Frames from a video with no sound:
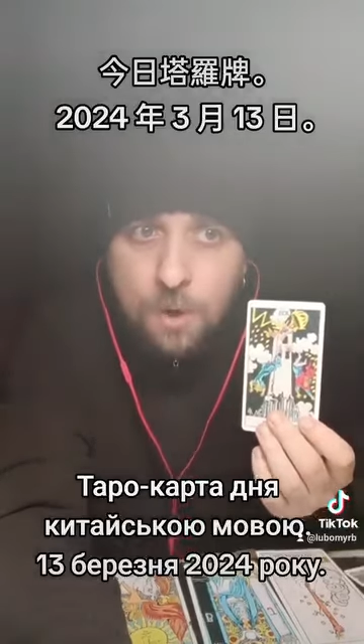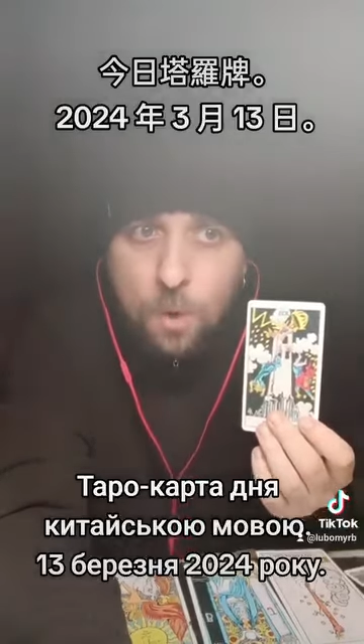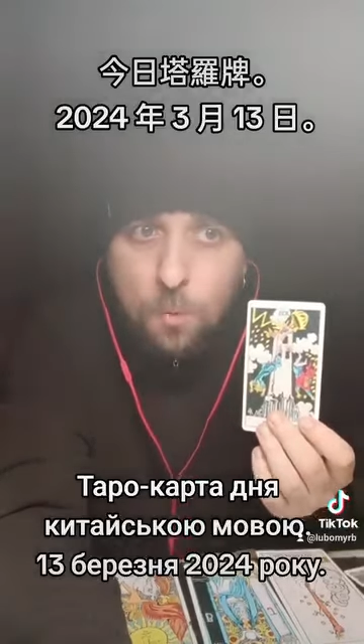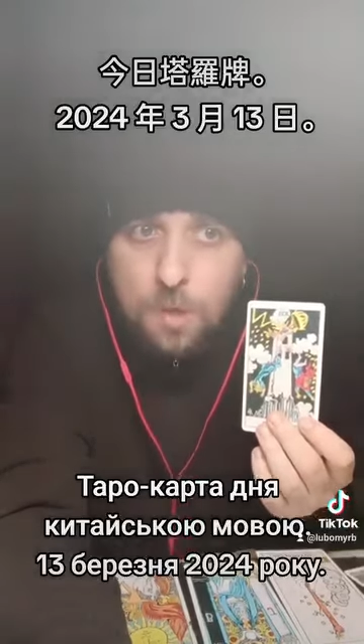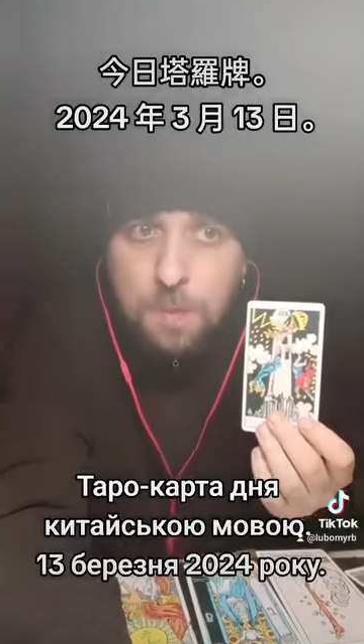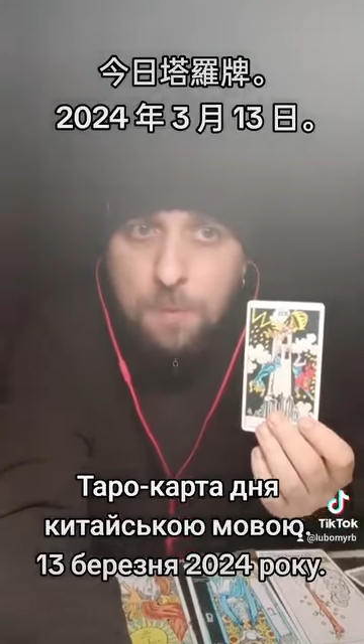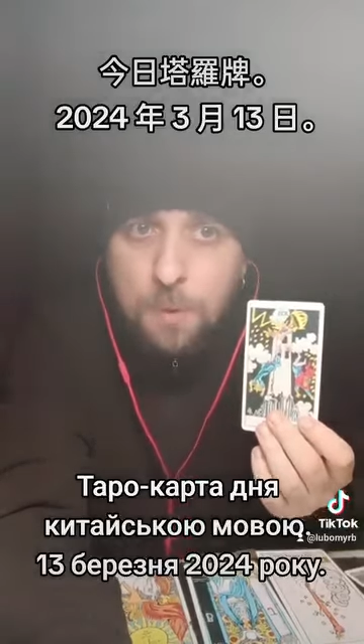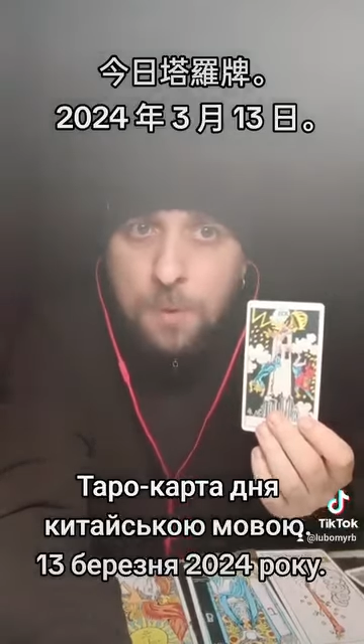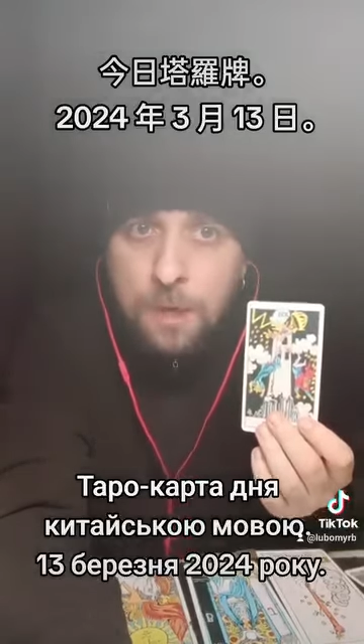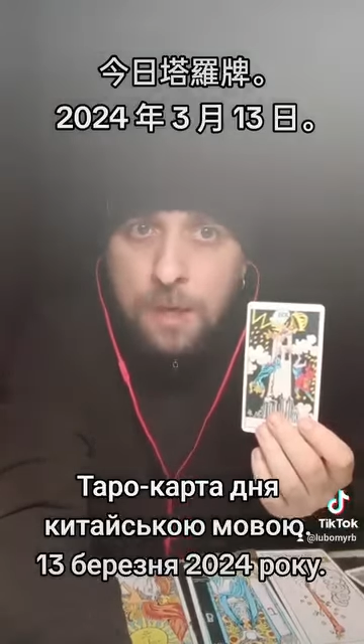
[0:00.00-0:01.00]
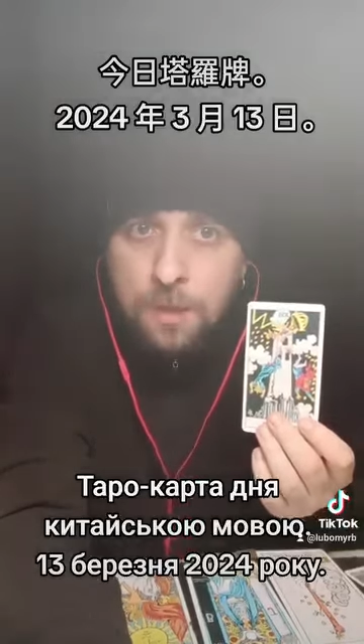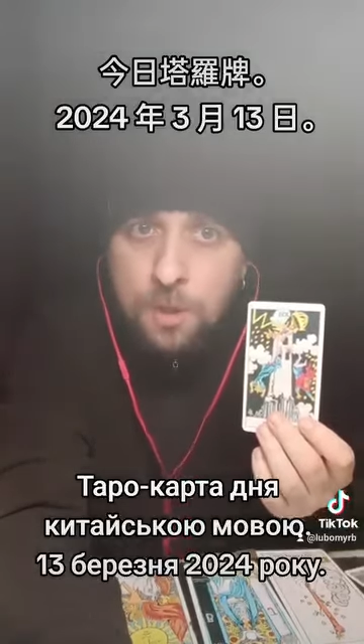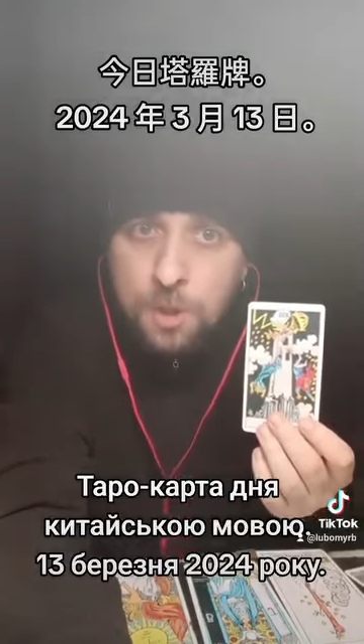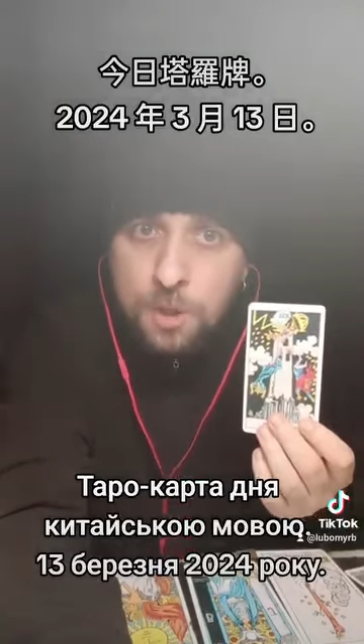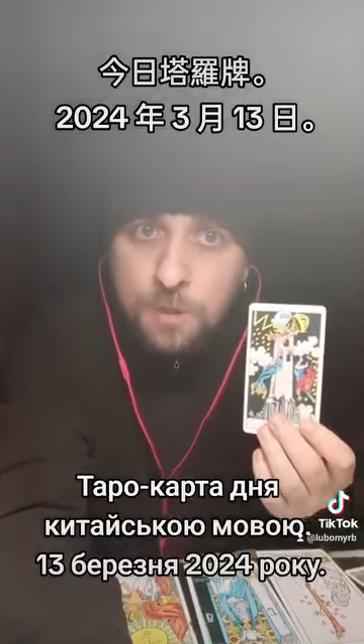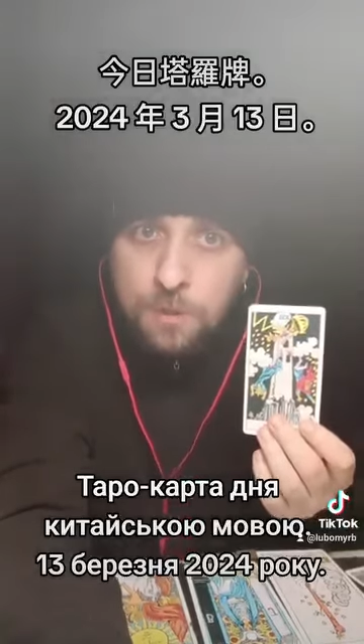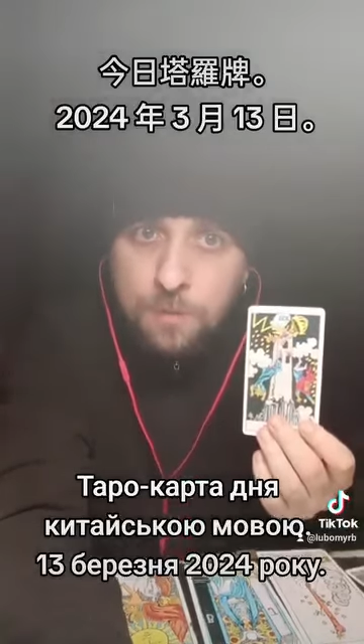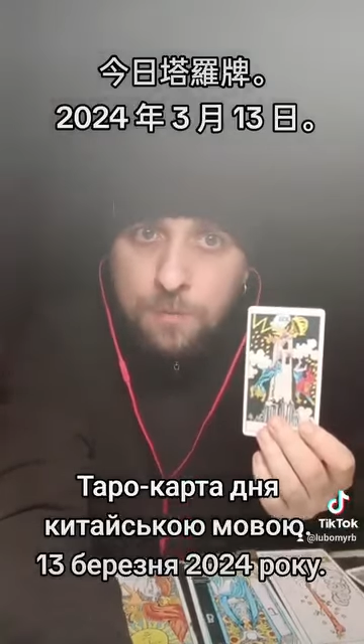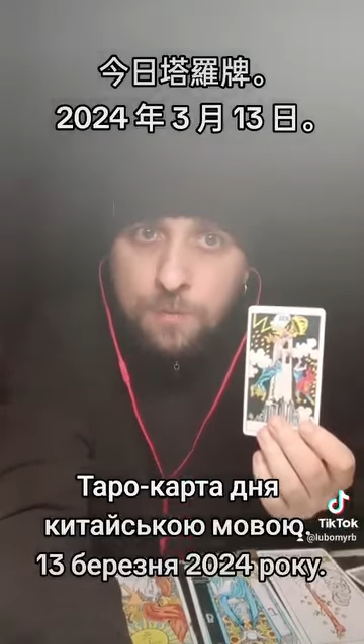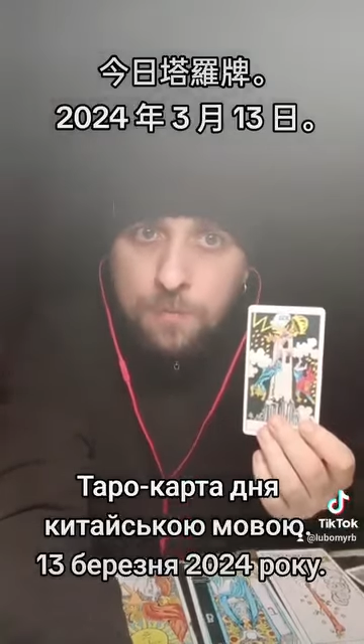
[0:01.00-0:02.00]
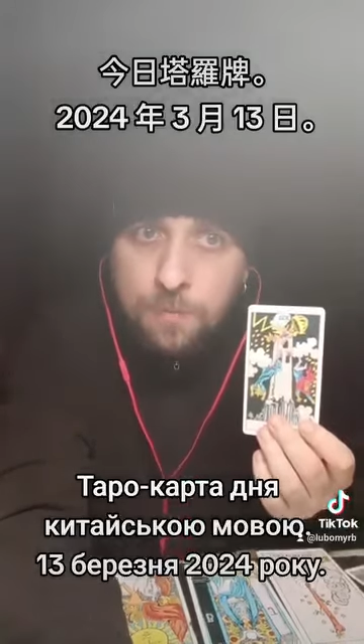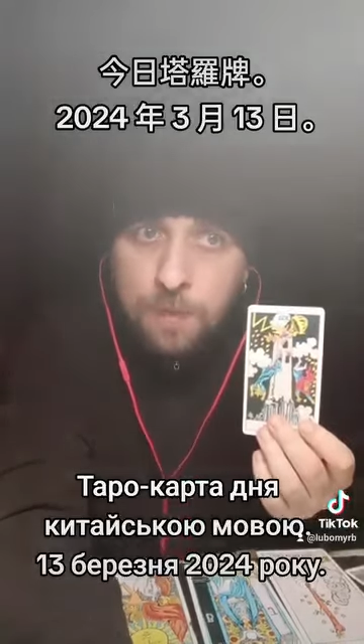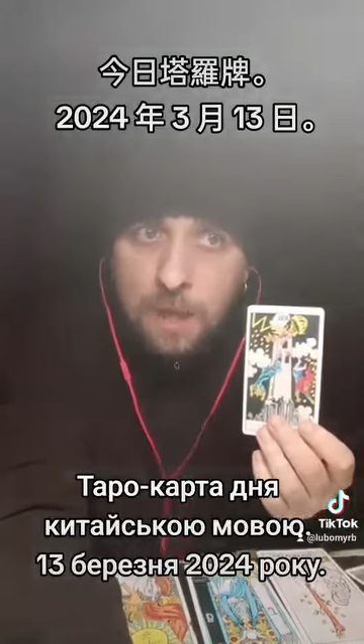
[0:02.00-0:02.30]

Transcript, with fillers: 你将获得期待已久的自由，